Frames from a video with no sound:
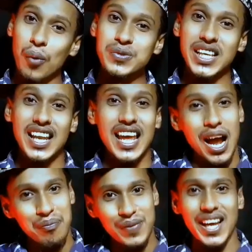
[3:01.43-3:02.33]
সব ছেলে
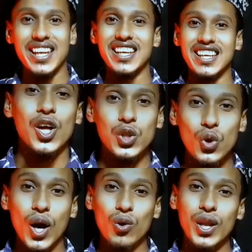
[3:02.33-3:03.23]
আপনারই
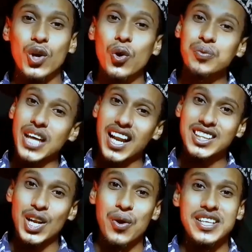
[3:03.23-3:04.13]
দোয়া করি খুব
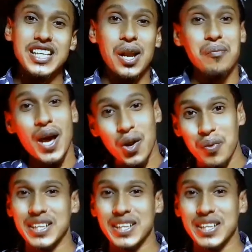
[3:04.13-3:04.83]
তাড়াতাড়ি হয়ে যান বারো